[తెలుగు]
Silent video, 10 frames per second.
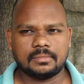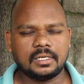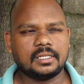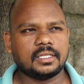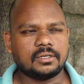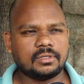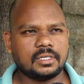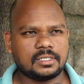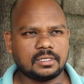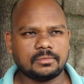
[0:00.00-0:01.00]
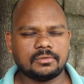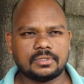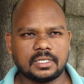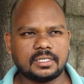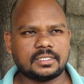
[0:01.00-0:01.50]
మళ్ళీ తెలుగుదేశము
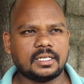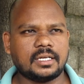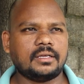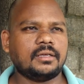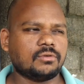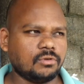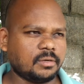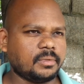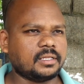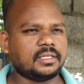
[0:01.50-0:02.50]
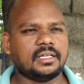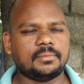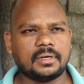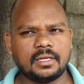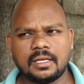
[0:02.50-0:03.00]
జనసేన ఈ కూటమి అంతా
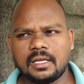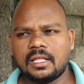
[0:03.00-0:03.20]
ఏర్పడి